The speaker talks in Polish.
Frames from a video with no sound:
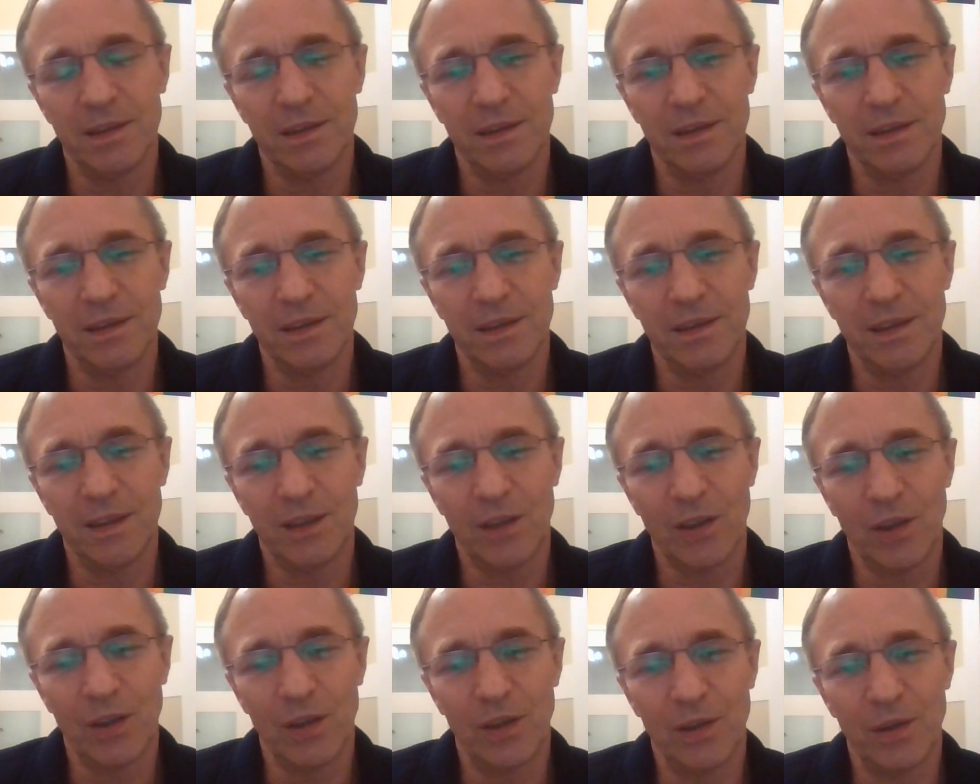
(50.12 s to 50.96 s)
I
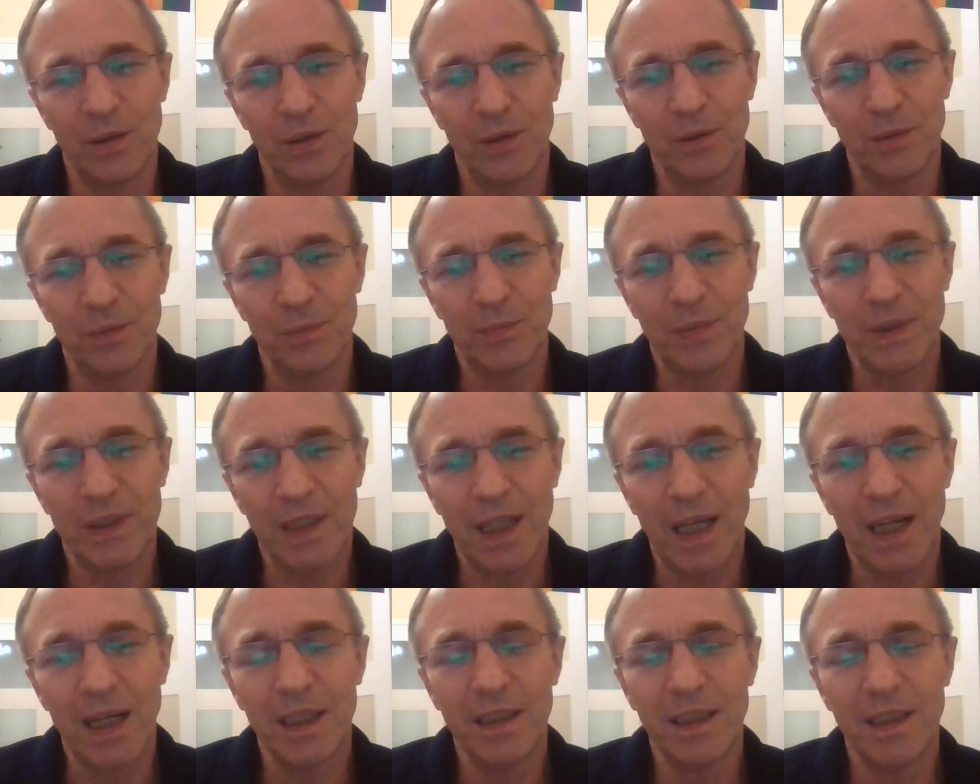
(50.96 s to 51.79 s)
to
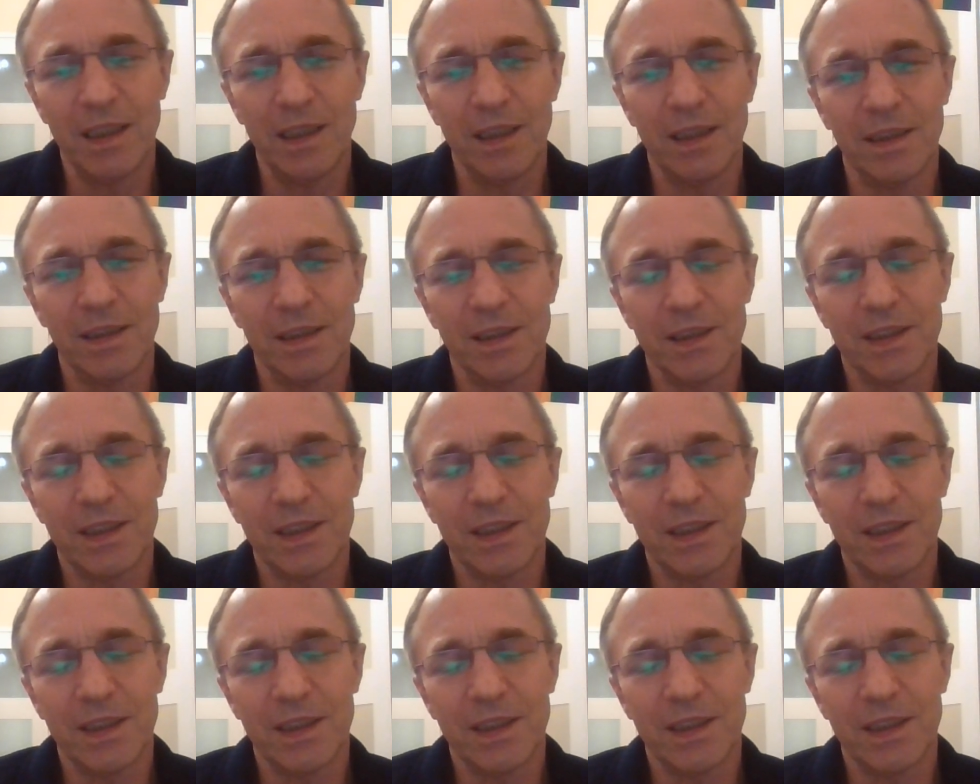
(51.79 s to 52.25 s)
pytanie